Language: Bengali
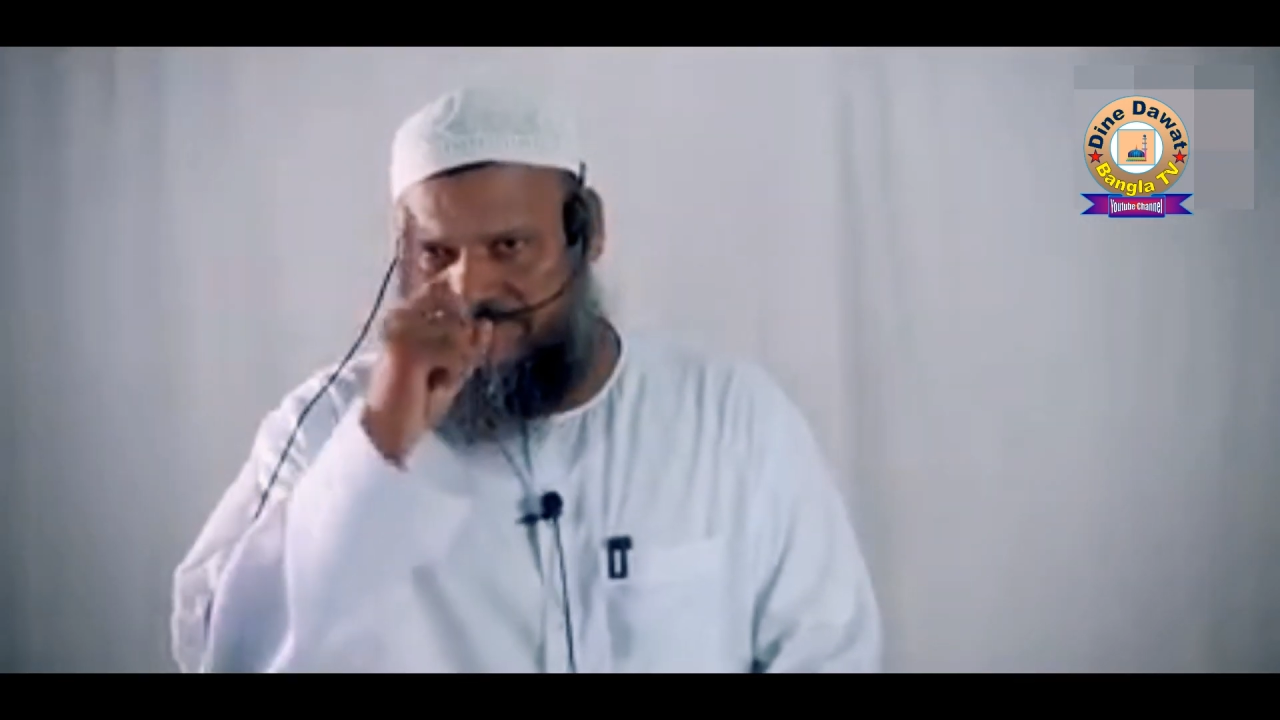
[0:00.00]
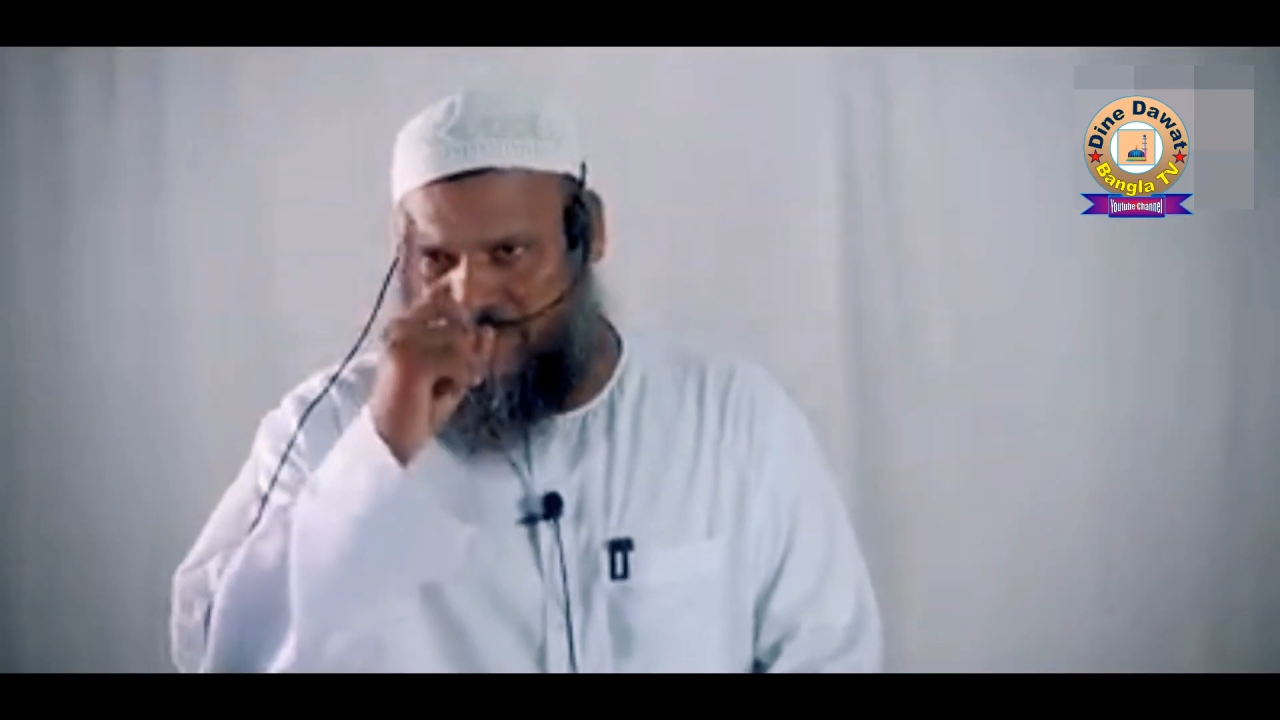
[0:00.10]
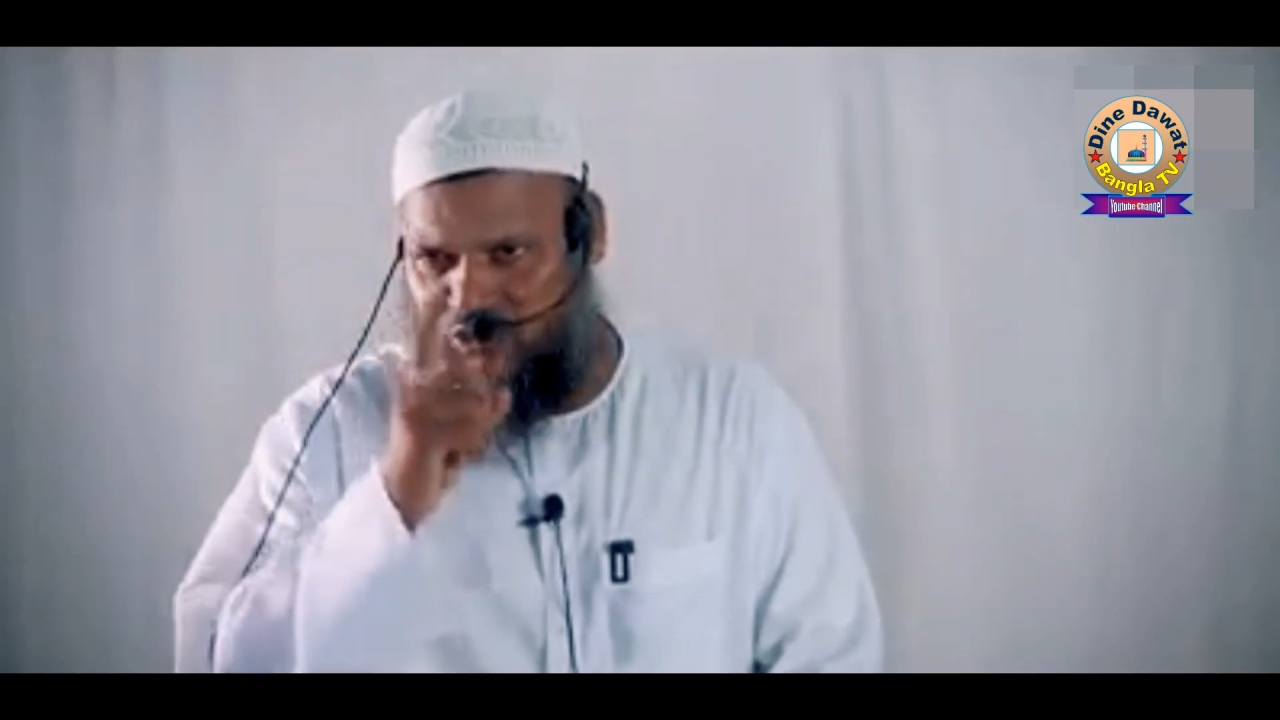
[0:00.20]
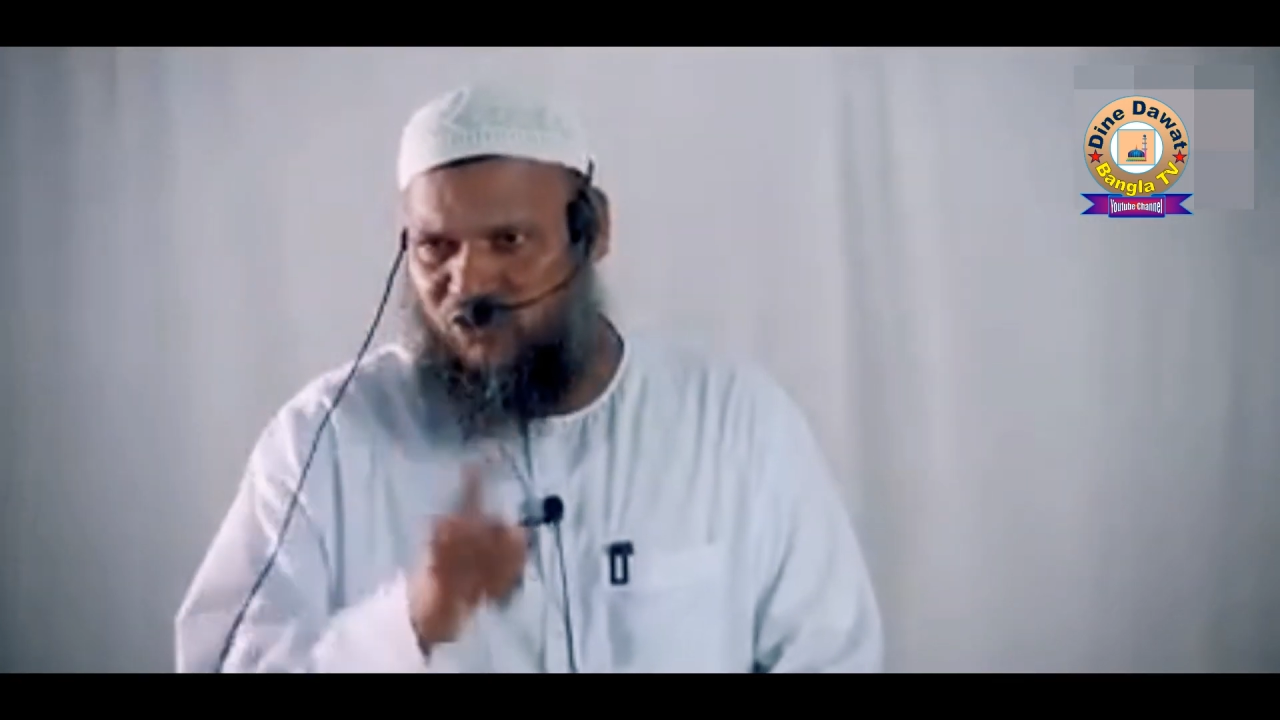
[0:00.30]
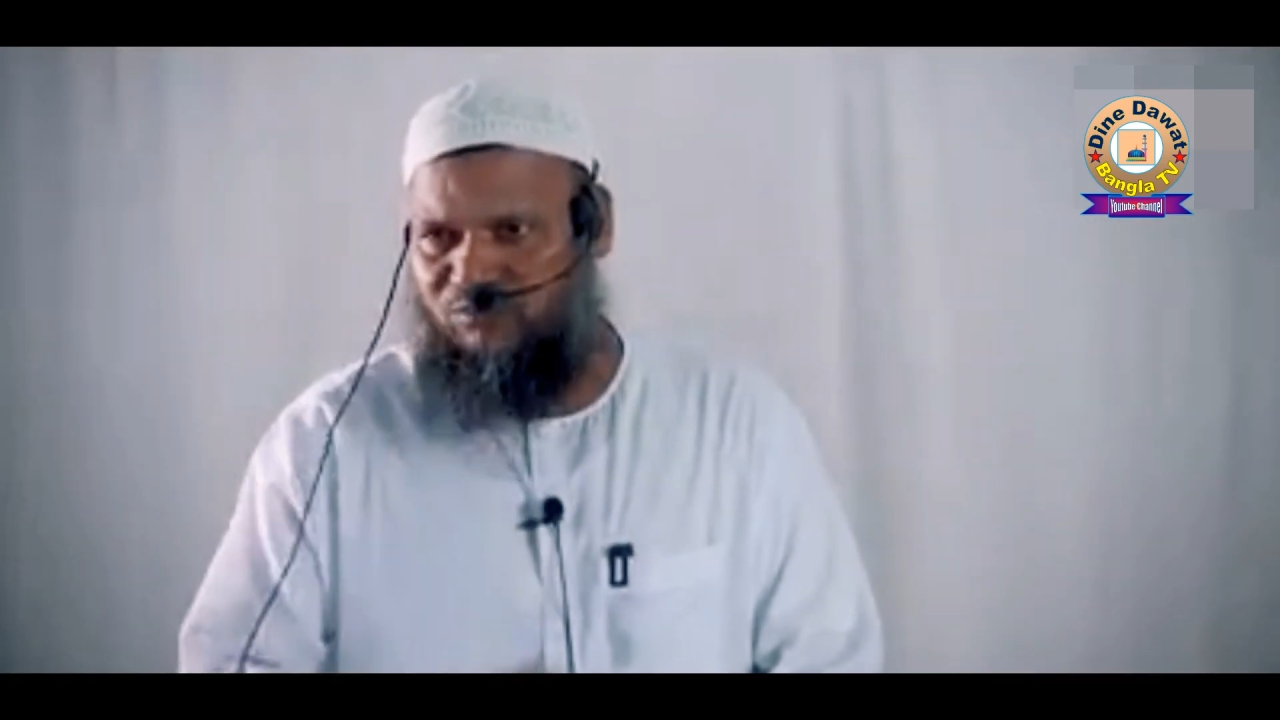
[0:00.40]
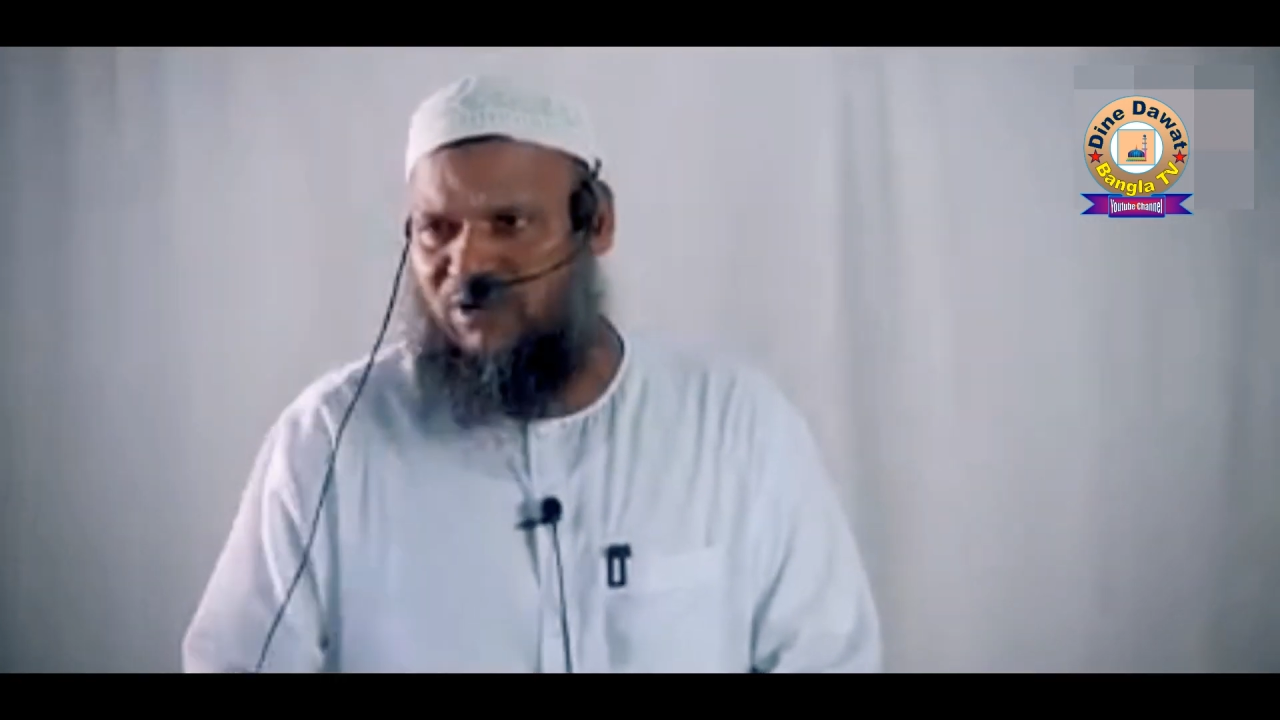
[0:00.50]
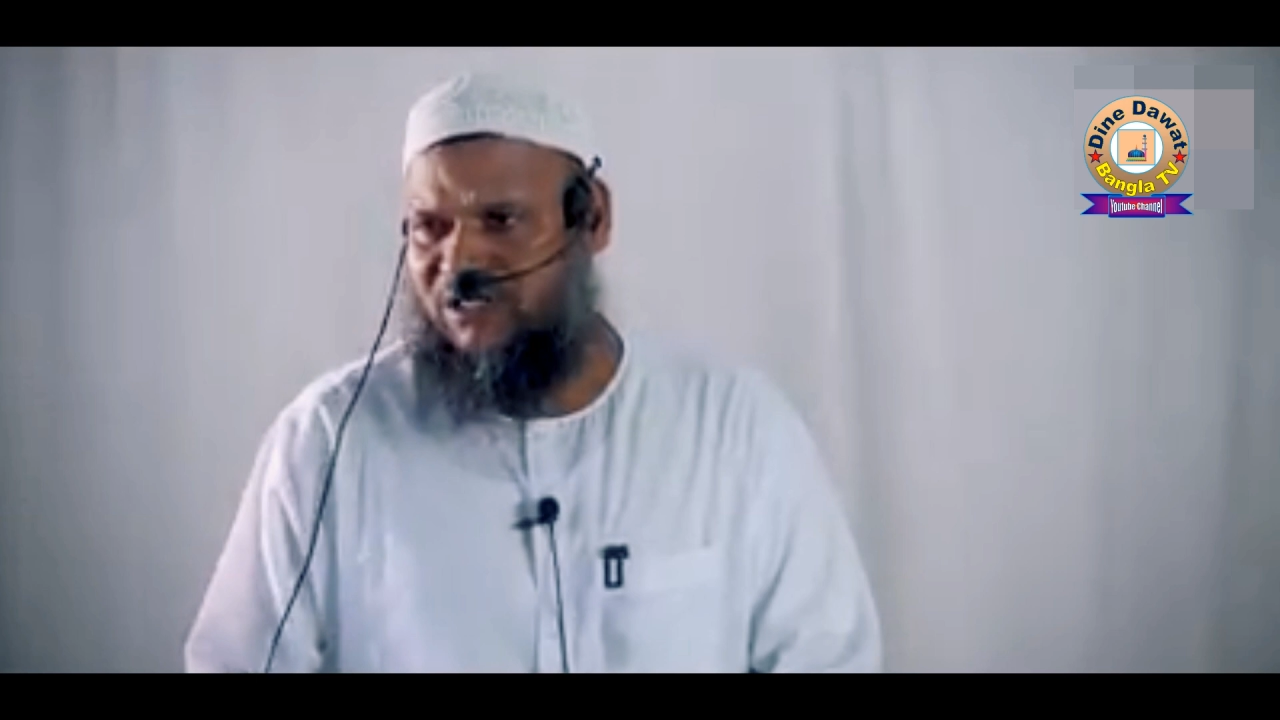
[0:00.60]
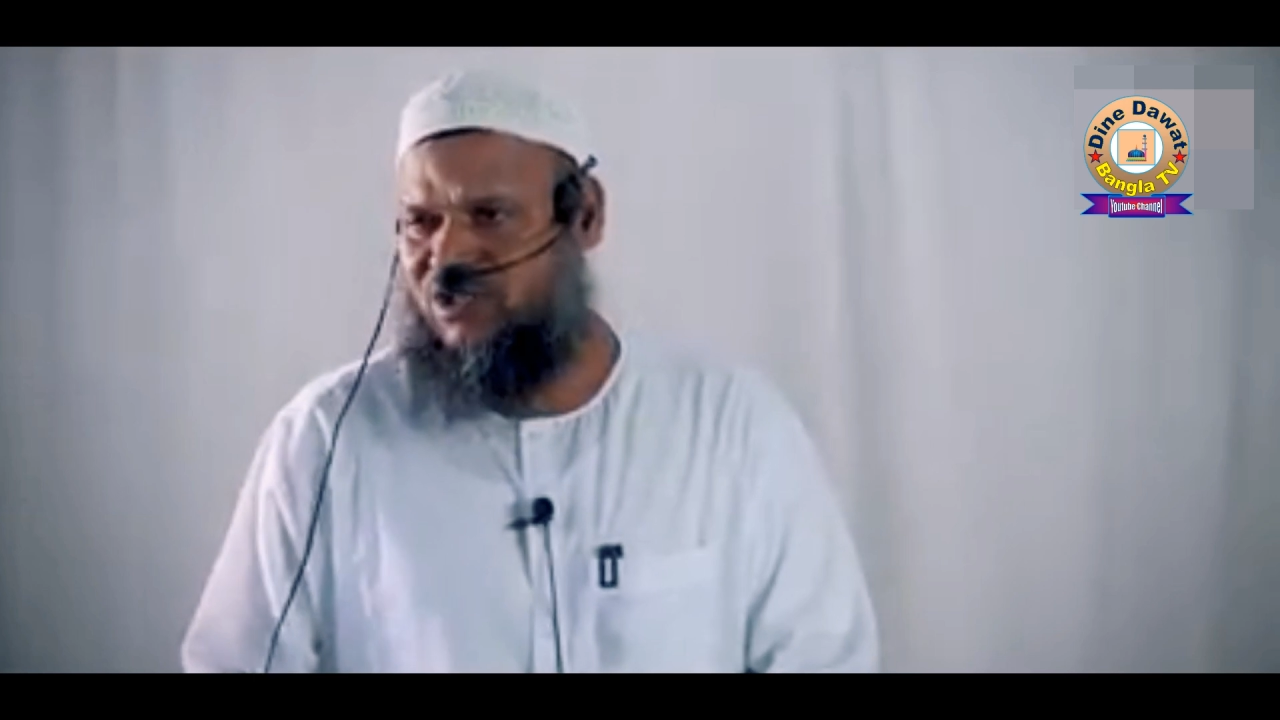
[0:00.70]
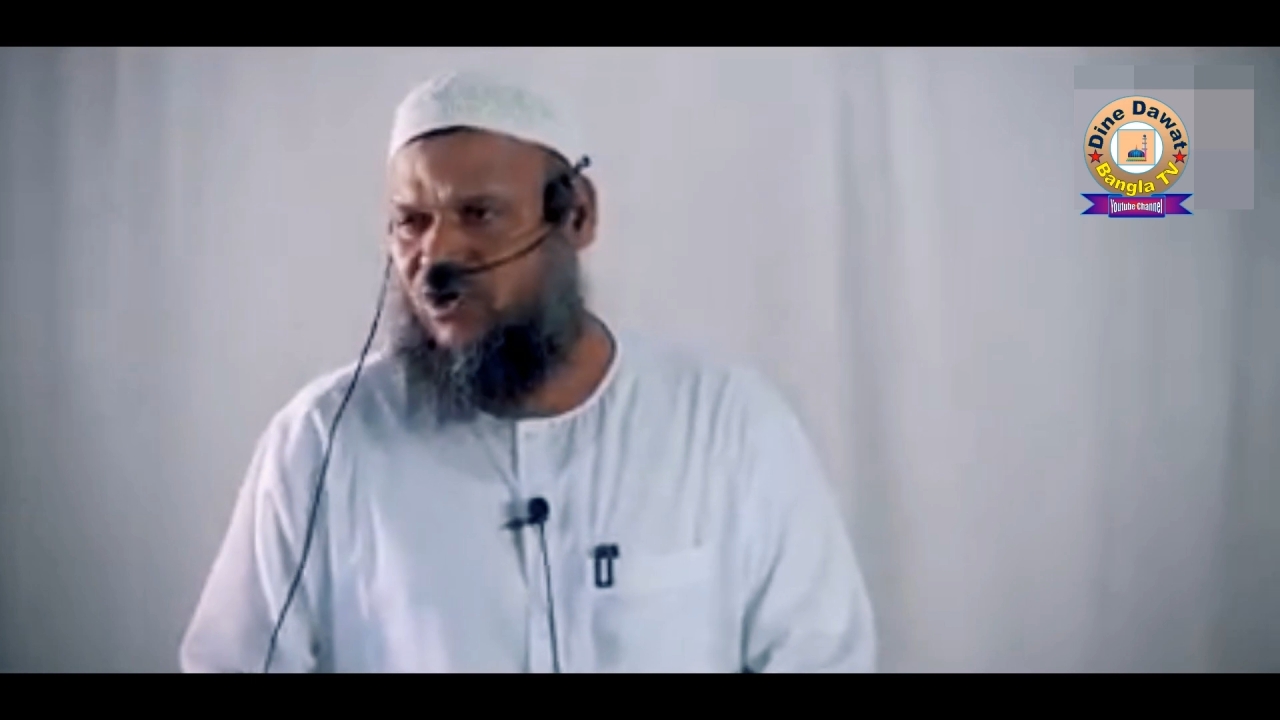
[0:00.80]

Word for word: প্রথমবার